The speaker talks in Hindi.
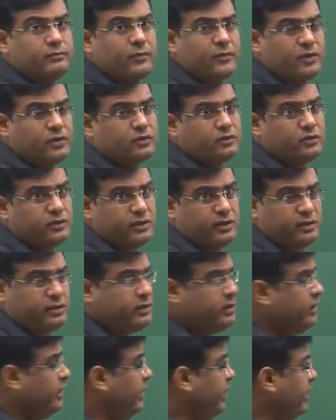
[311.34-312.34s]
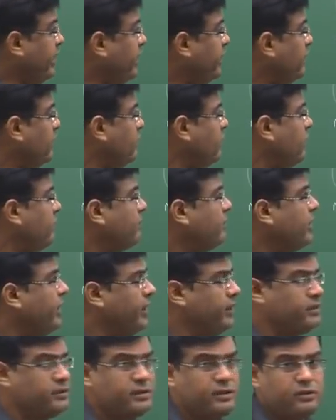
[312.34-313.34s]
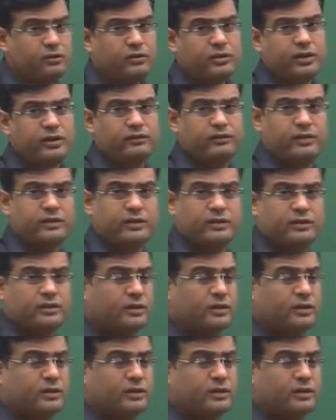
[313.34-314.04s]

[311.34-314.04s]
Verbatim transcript: इसको सिक्सटी ले लिया था तो आपका आंसर हो गया वन